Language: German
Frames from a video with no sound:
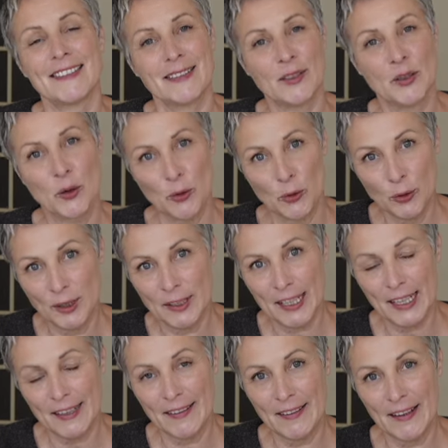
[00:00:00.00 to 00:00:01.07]
das
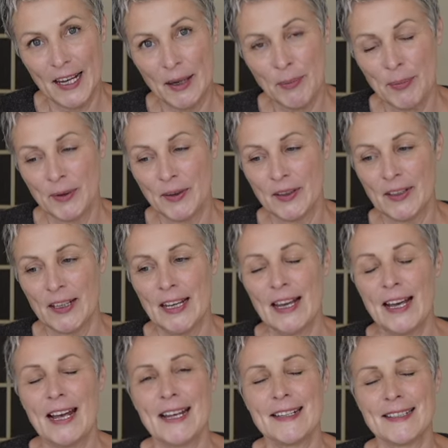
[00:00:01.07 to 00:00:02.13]
Grundrezept
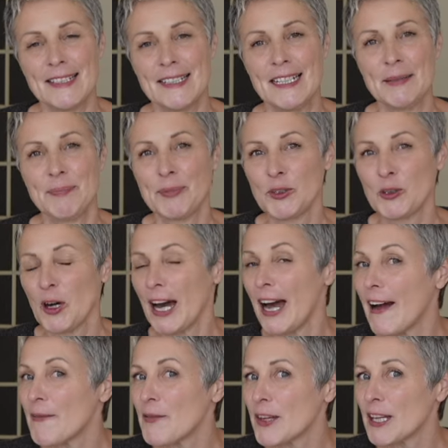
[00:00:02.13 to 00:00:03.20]
es gibt noch
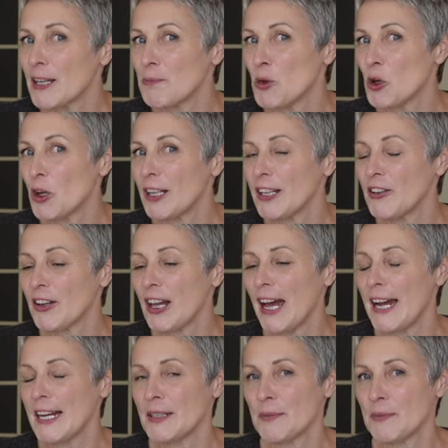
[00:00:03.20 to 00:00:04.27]
andere
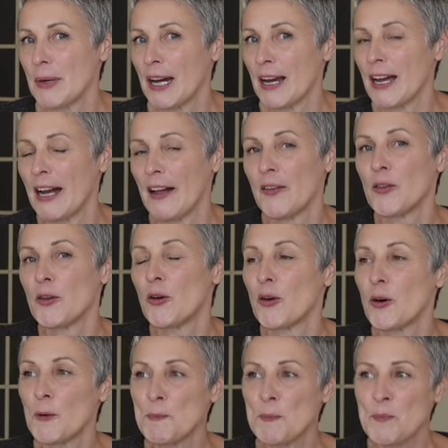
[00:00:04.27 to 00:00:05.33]
Möglichkeiten, man kann
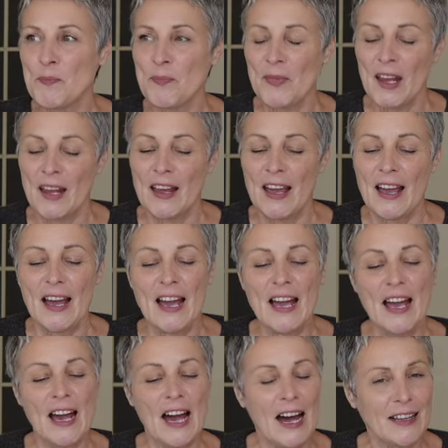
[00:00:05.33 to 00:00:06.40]
noch
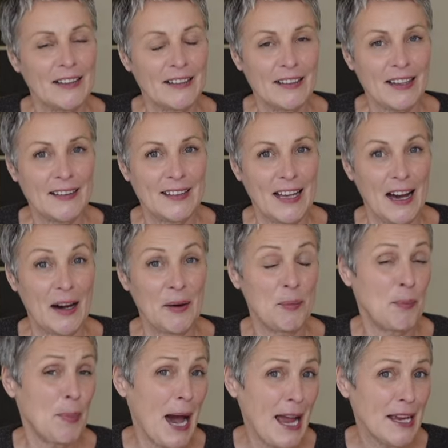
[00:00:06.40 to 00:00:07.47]
äh, andere
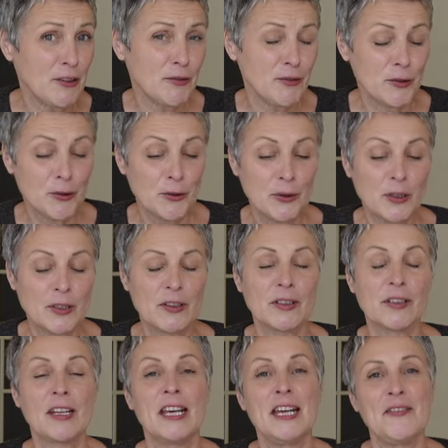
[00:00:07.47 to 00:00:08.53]
Sachen
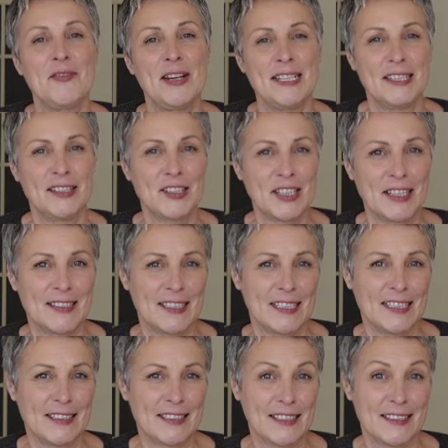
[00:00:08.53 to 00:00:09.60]
beifügen. Wenn dich das
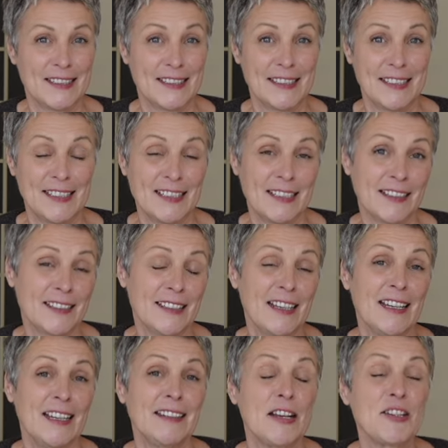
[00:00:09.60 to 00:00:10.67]
interessiert,
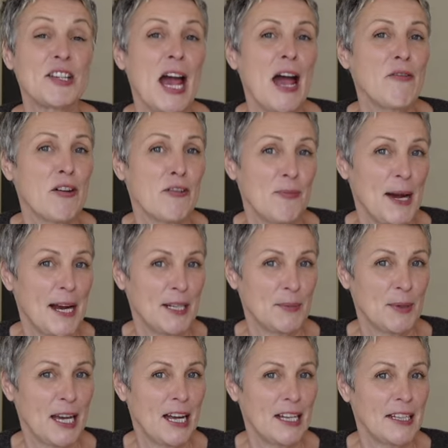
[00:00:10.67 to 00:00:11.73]
dann schau auf
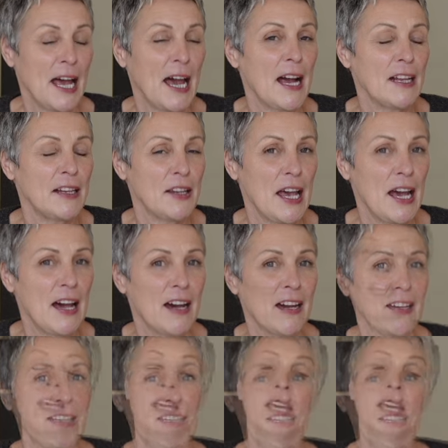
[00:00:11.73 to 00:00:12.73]
meinem Kanal nach.